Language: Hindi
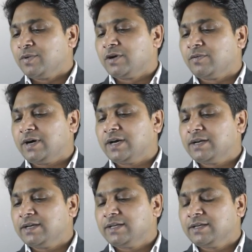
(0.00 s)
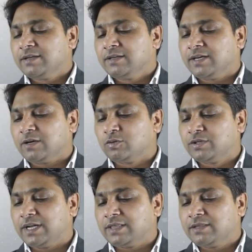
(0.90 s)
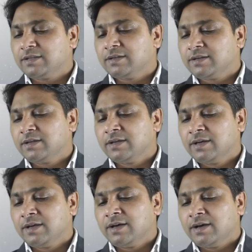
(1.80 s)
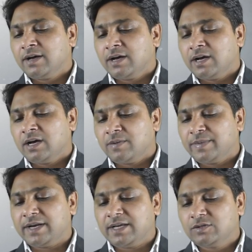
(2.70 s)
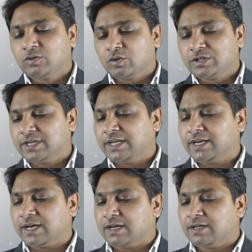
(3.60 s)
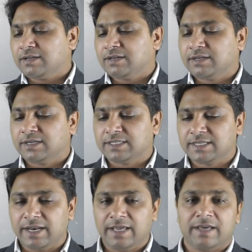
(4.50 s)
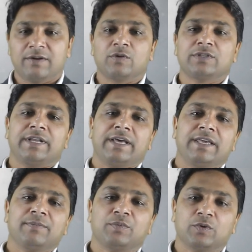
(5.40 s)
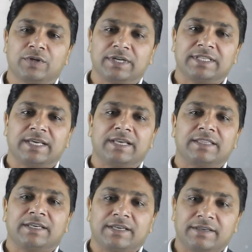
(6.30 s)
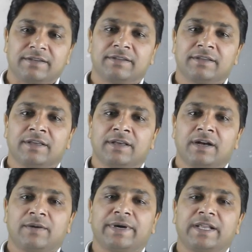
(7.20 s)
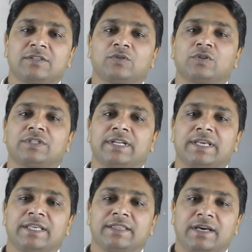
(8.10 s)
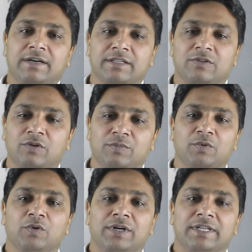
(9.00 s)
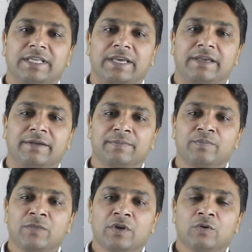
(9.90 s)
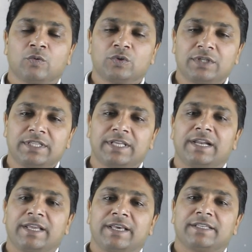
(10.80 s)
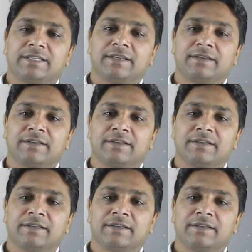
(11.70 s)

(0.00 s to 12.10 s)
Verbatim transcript: भगवान या कुदरत हमारा सोचने का नज़रिया रोज़ाना इम्प्रूव करता रहता है हमारा सोचने की ताकत को इम्प्रूव करता है उसी तरीके से